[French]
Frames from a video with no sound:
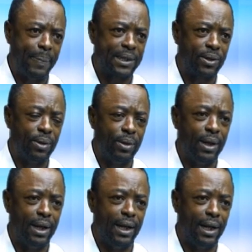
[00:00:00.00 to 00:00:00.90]
parce
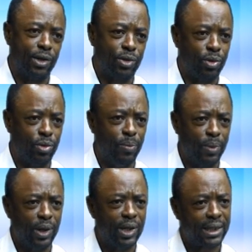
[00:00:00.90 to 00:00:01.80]
que l'élection, tout le
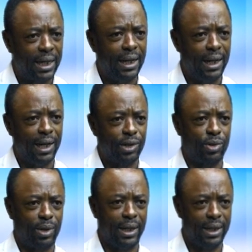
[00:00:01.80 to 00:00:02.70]
monde le sait,
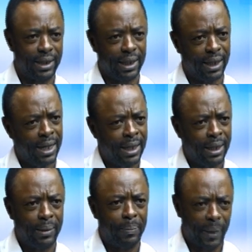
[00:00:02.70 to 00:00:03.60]
l'élection a été
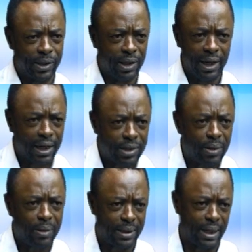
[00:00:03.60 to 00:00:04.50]
euh, pas une
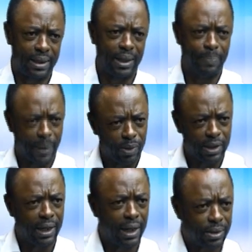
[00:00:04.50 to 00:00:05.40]
élection, ça a été une
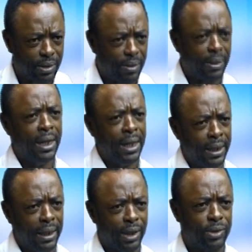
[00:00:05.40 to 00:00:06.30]
parodie d'élection,
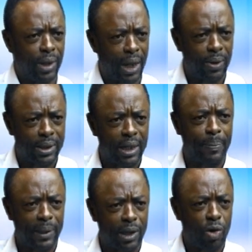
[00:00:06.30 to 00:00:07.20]
une élection chaotique.
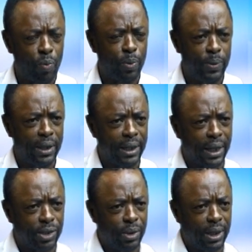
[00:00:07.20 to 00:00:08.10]
Pendant qu'on publiait des
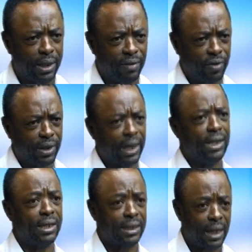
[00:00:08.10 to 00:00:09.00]
résultats de vote à
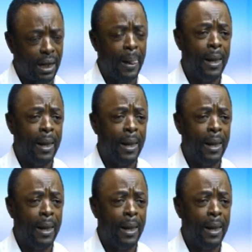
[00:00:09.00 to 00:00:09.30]
Kinshasa,